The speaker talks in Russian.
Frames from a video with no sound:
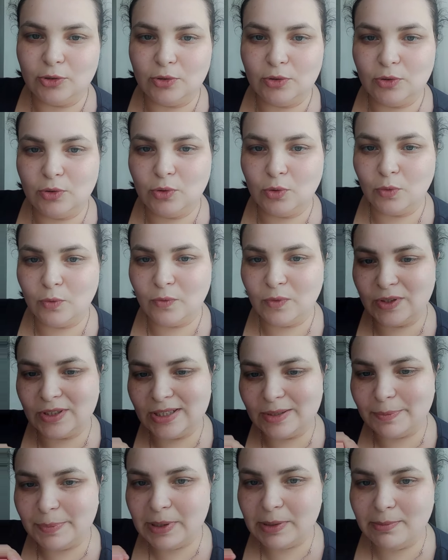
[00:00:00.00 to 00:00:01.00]
то вы
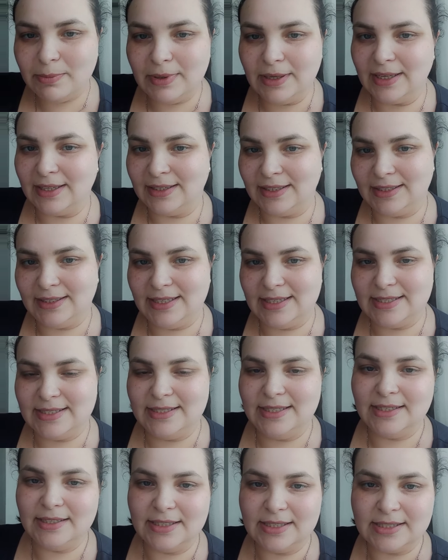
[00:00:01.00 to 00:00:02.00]
непременно
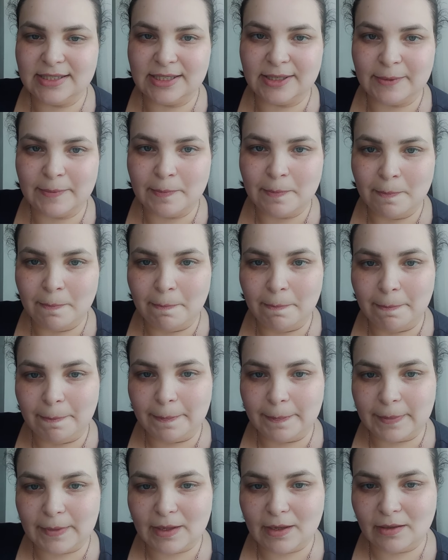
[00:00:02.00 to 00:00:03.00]
достигнете
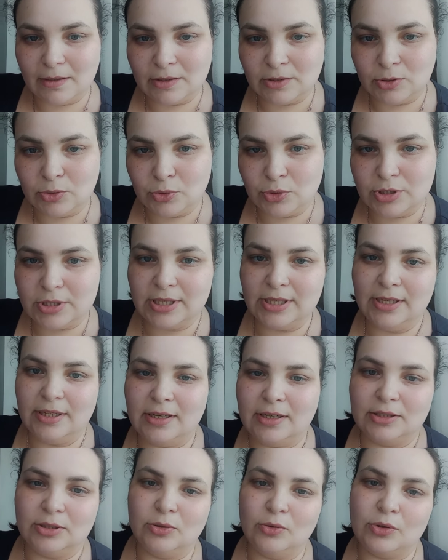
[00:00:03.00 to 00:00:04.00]
той цели,
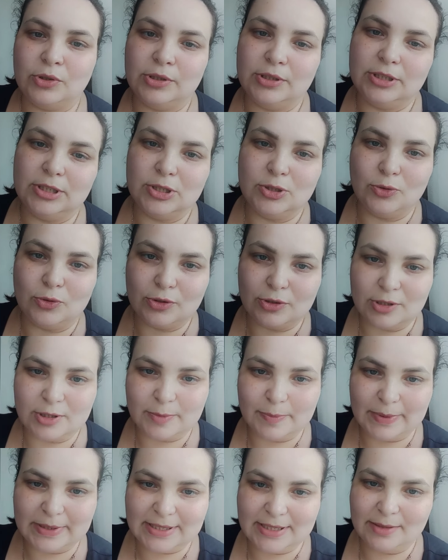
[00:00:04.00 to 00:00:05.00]
к которой идете.
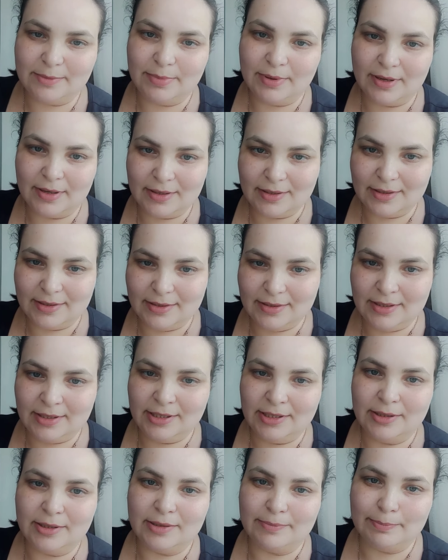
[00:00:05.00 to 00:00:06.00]
Спасибо
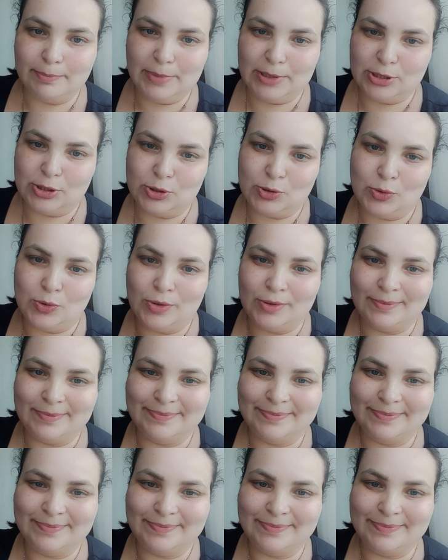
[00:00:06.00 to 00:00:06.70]
Ирине большое.